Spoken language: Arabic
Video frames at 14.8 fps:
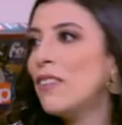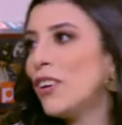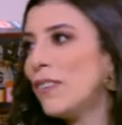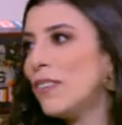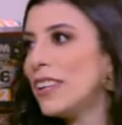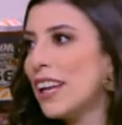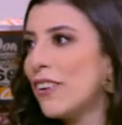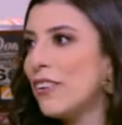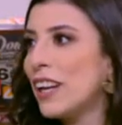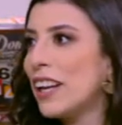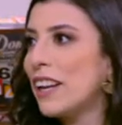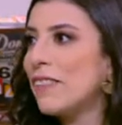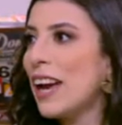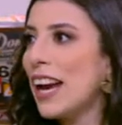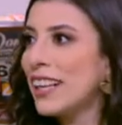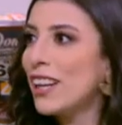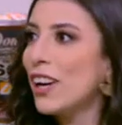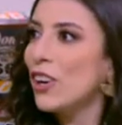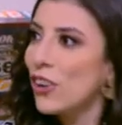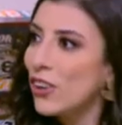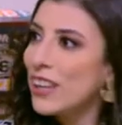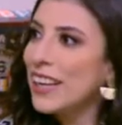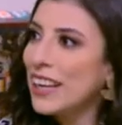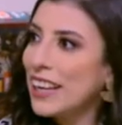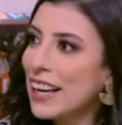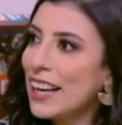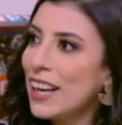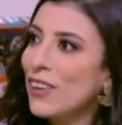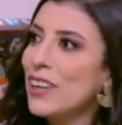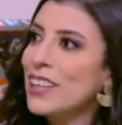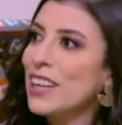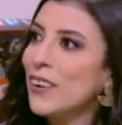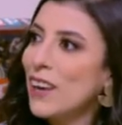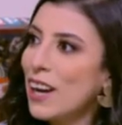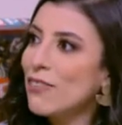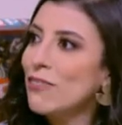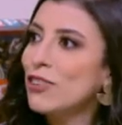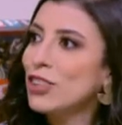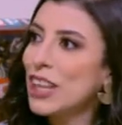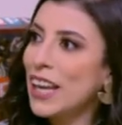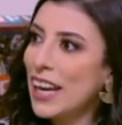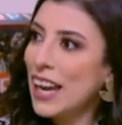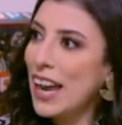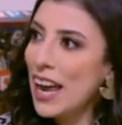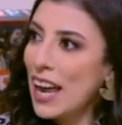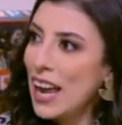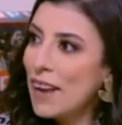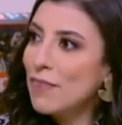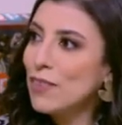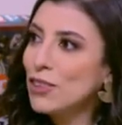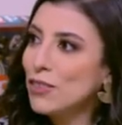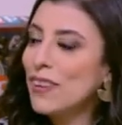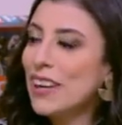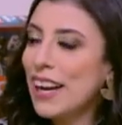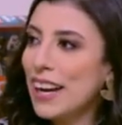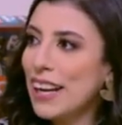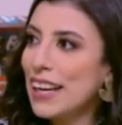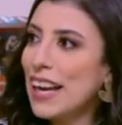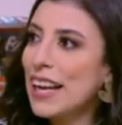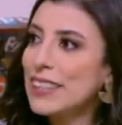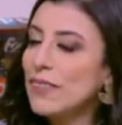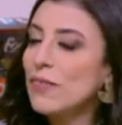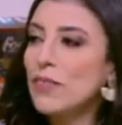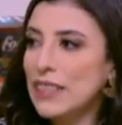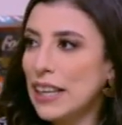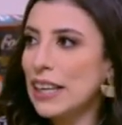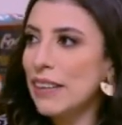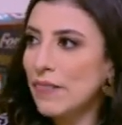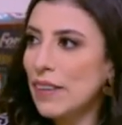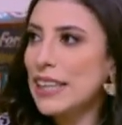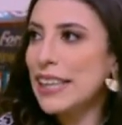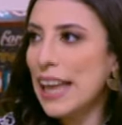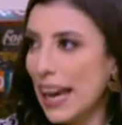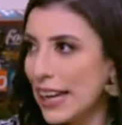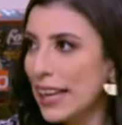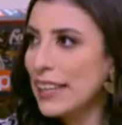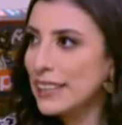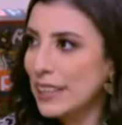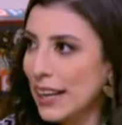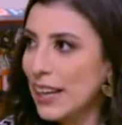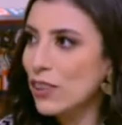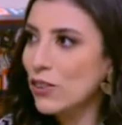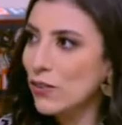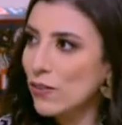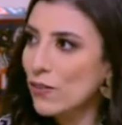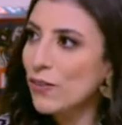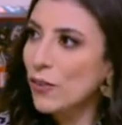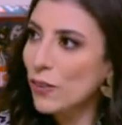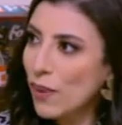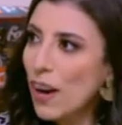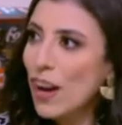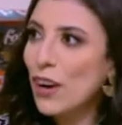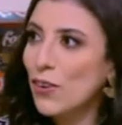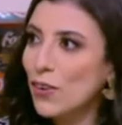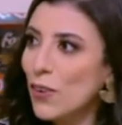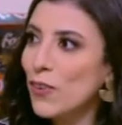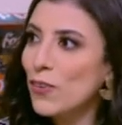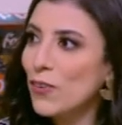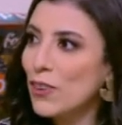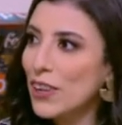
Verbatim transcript: اللي بيحبط قوي يعني انا باكت اكوردنجلي يعني انا دلوقتي لو واقعه في مشكله بشوف انا هحلها يعني بتضايق ساعات وبقى وبقوم مفيش